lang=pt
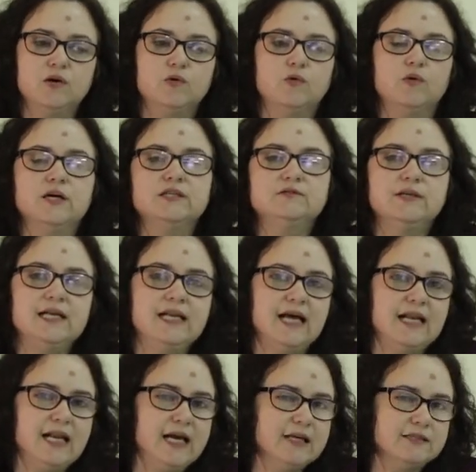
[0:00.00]
quando ele
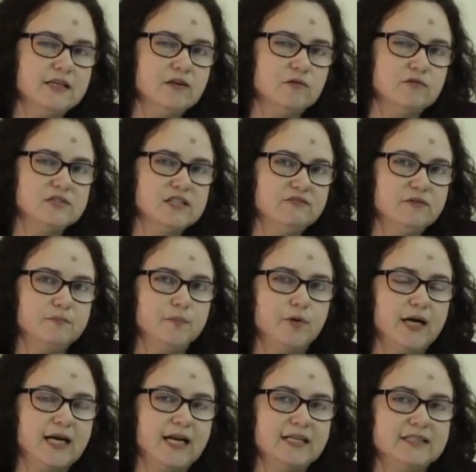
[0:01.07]
alerta inclusive para o
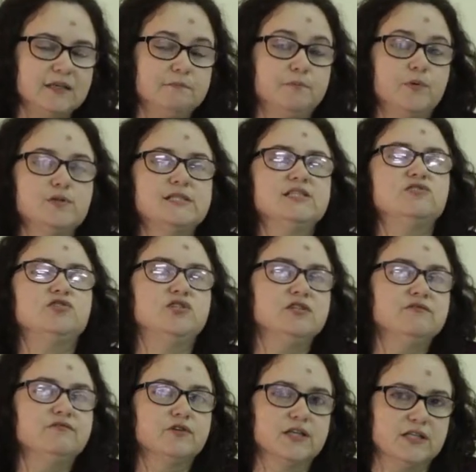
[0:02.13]
caráter
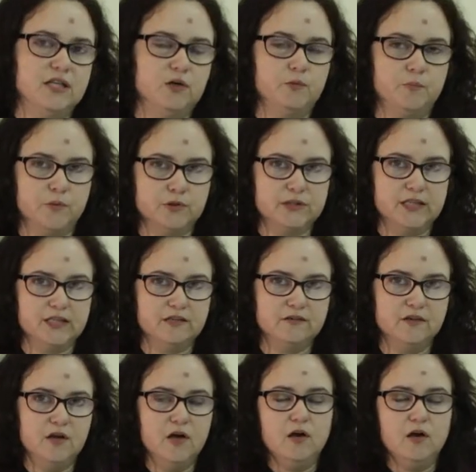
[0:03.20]
positivo que tem o poder.